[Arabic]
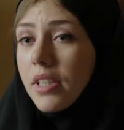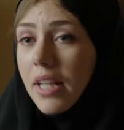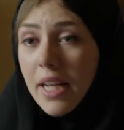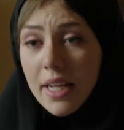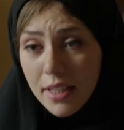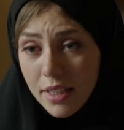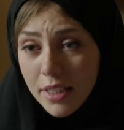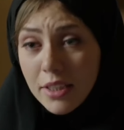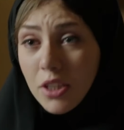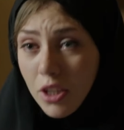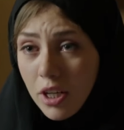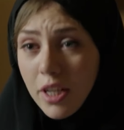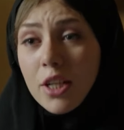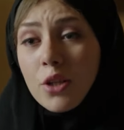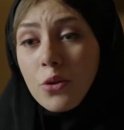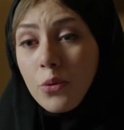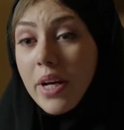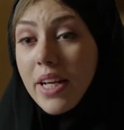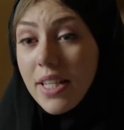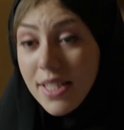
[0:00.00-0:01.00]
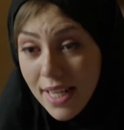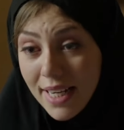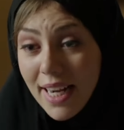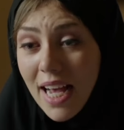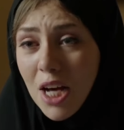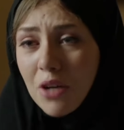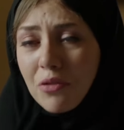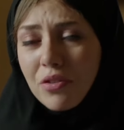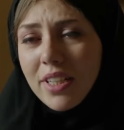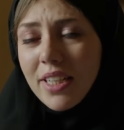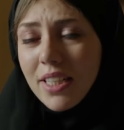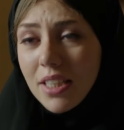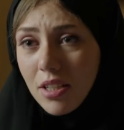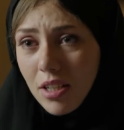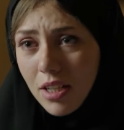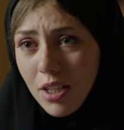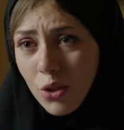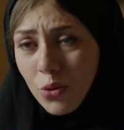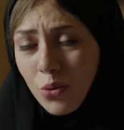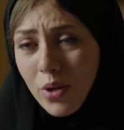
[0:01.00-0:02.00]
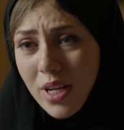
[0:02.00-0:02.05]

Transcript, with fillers: لا انت راجل كويس انا عارفه ان انت راجل